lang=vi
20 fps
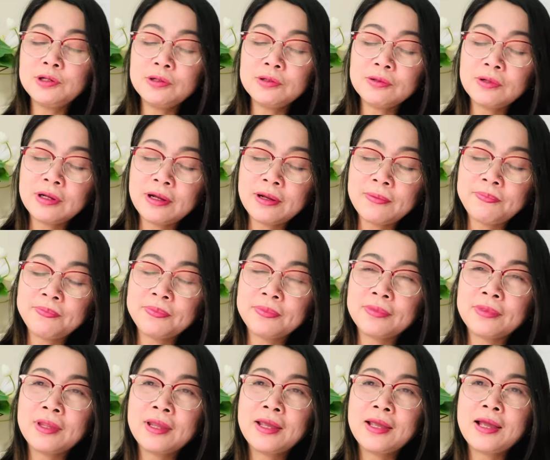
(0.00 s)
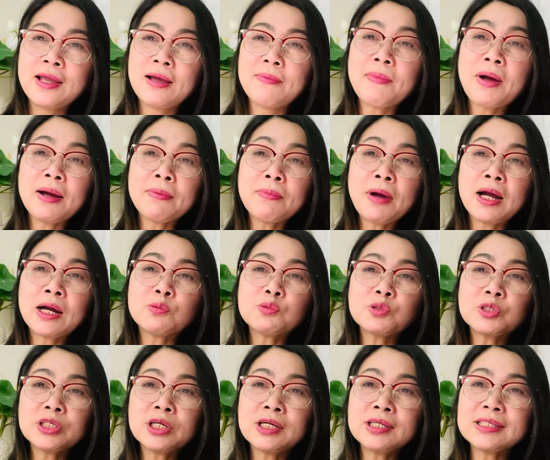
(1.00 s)
uh, bác Ba Ngọc
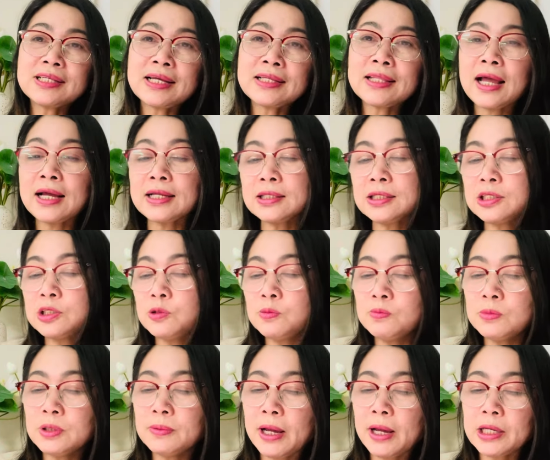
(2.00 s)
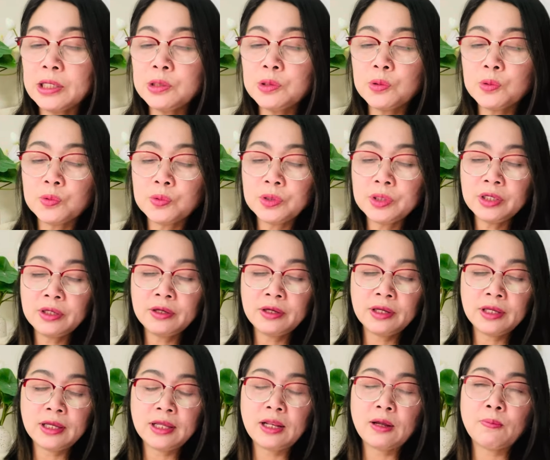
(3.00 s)
Sơn sáng tác từ lúc 17 tuổi
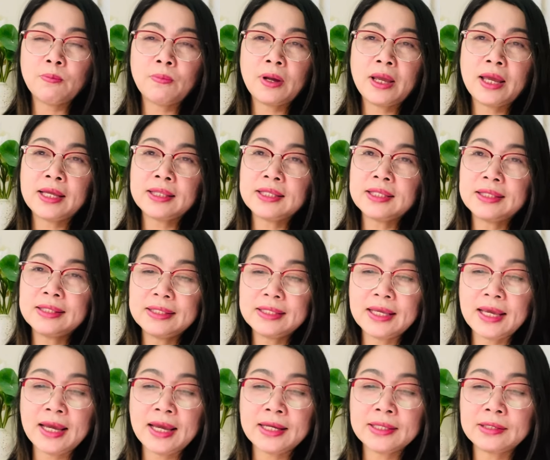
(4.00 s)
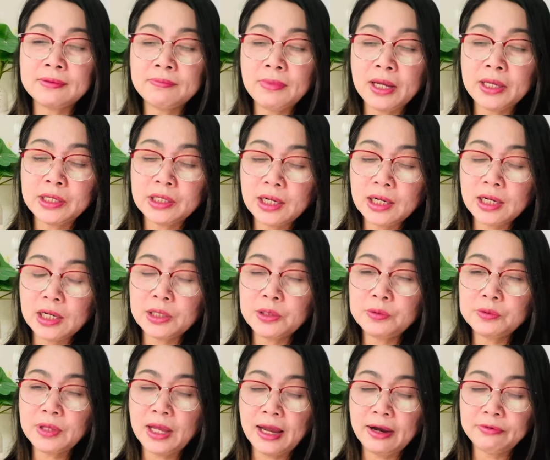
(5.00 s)
à, lòng mẹ tình cha những bài rất là hiếu
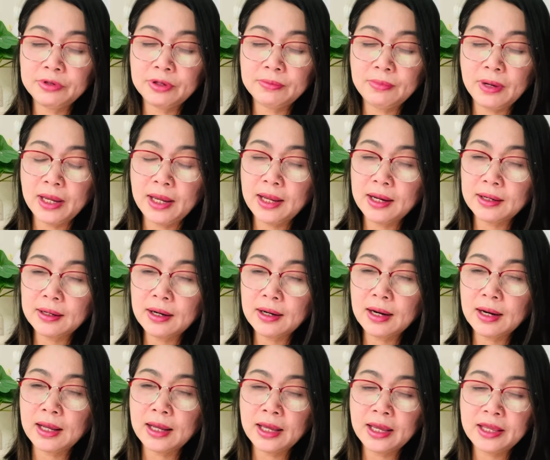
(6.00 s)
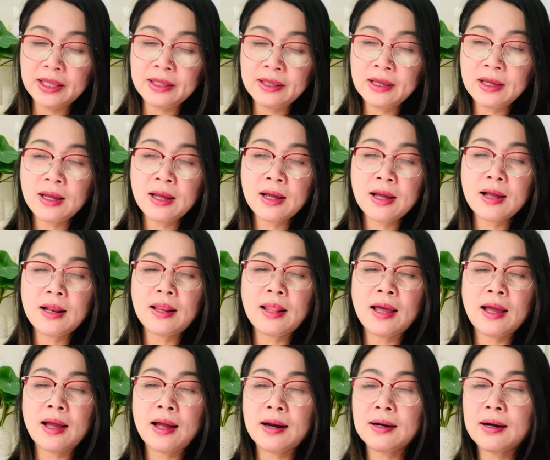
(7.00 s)
thảo những bài hát rất là hay
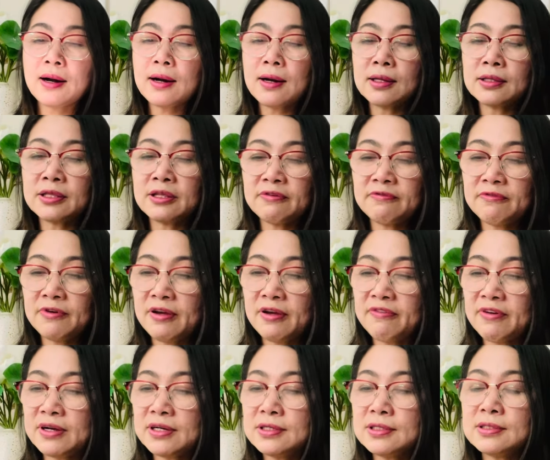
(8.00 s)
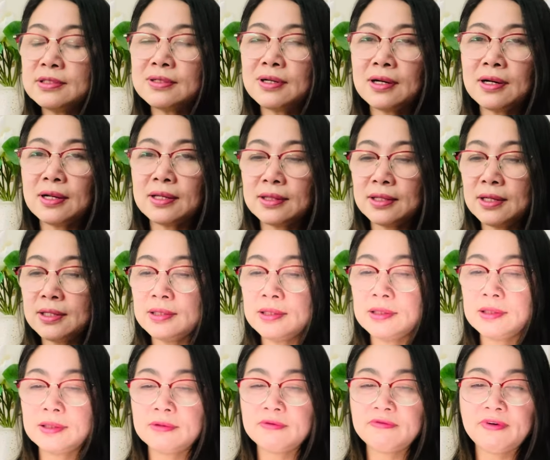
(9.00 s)
là rất là tuyệt vời và Hương rất là thích
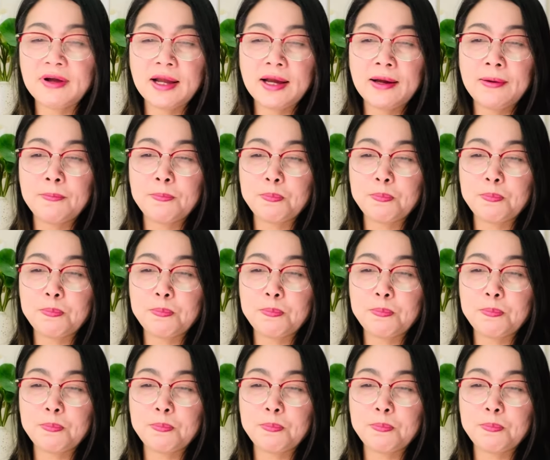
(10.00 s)
và